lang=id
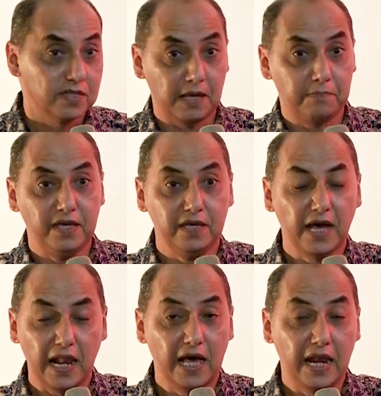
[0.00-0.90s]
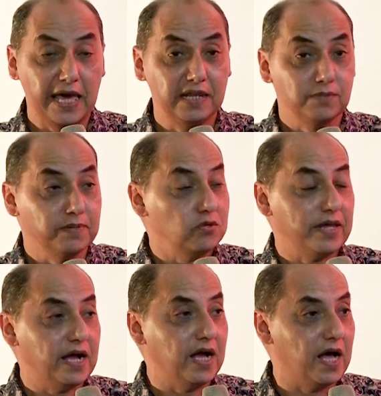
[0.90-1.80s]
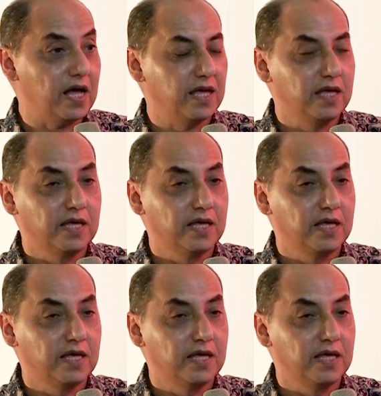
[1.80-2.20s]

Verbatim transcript: Tapi hal-hal lain sebetulnya enggak.